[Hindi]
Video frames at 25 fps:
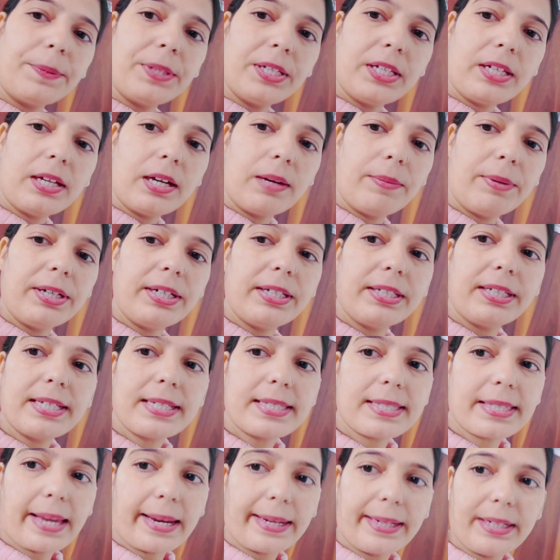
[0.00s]
अपने कवर्ड
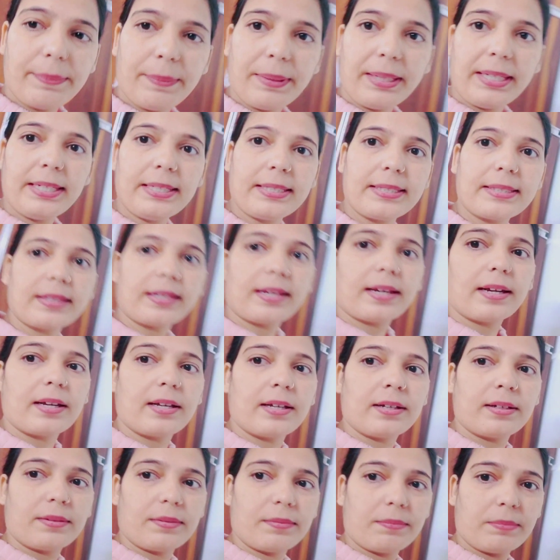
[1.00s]
की साइड में ही
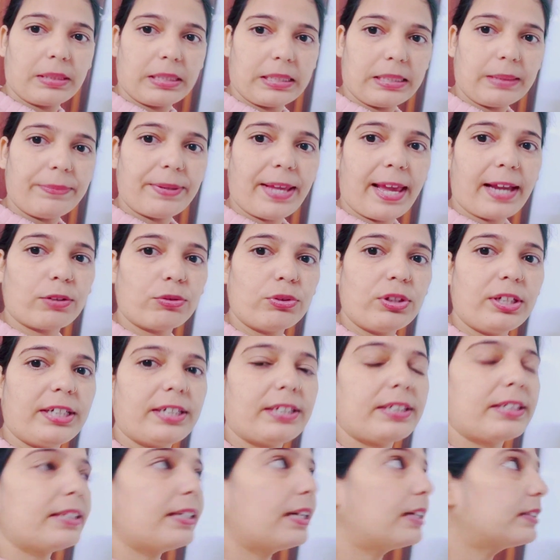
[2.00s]
आ, मतलब
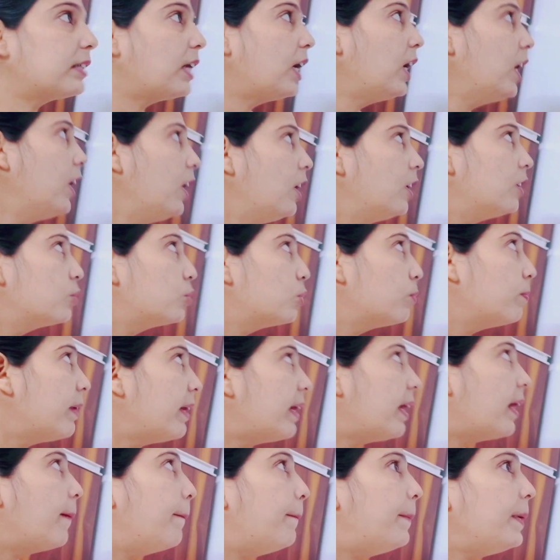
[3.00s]
डेकोरेट किया था तो
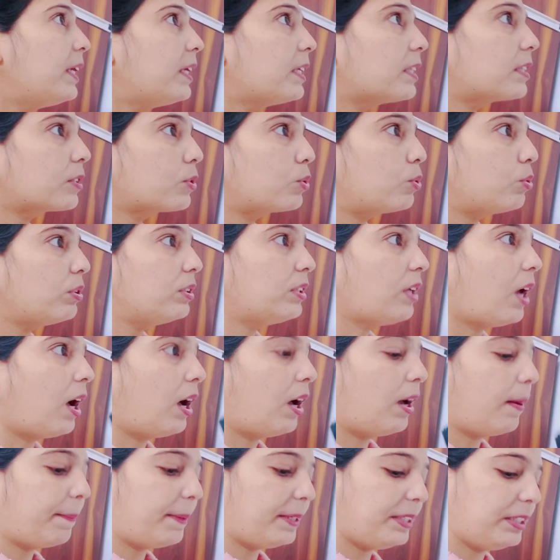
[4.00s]
मैं अभी इसको
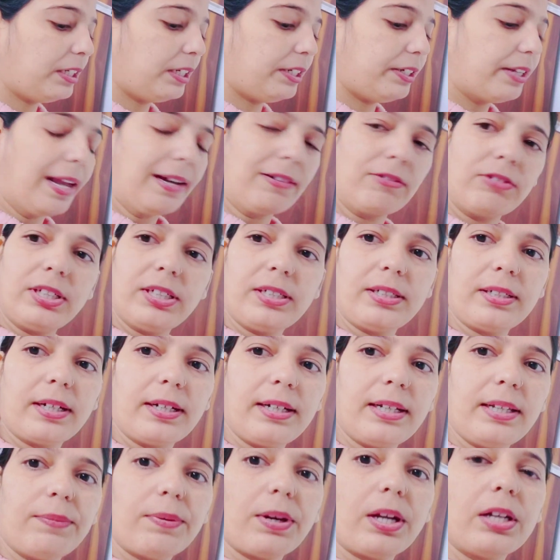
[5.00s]
यहाँ पे ये डेकोरेट
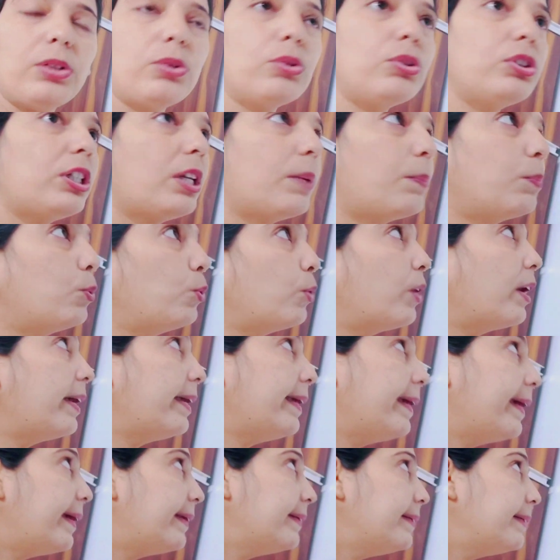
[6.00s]
करने वाली हूँ ये पूरा
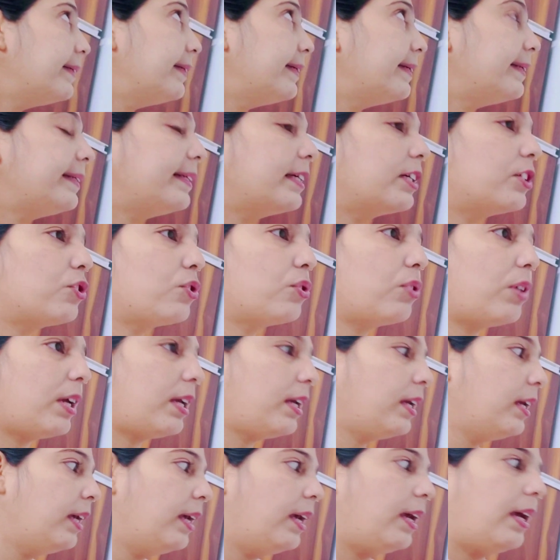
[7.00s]
एरिया जो
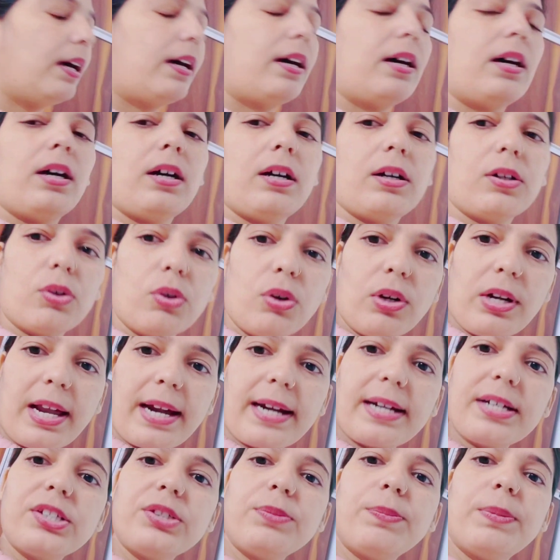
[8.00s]
है आ,
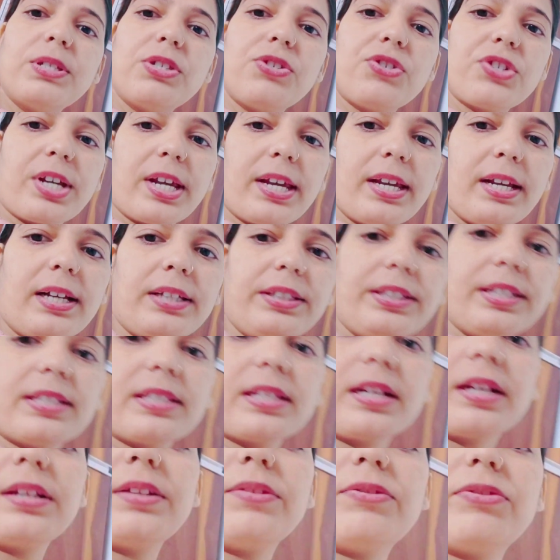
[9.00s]
कोलार्ज बन जाएगा
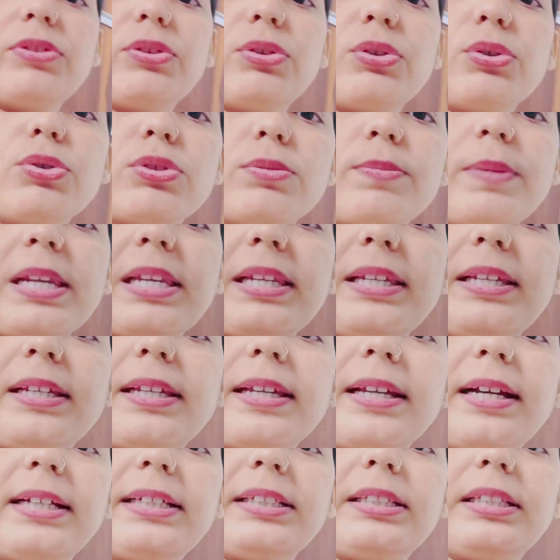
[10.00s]
ये सारी फ़ोटोज़ मैं
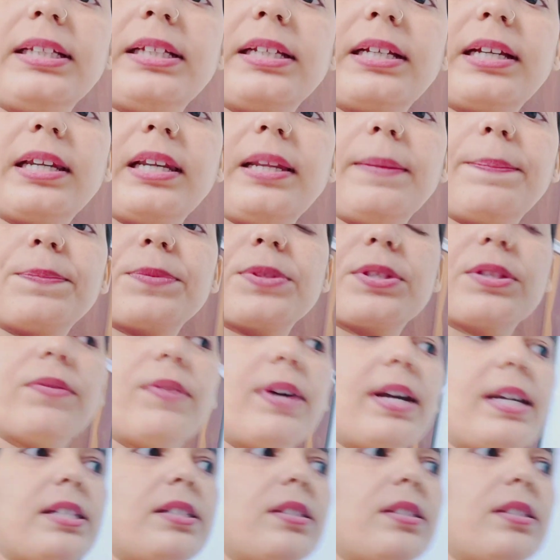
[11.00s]
लेके आई थी क्लिप्स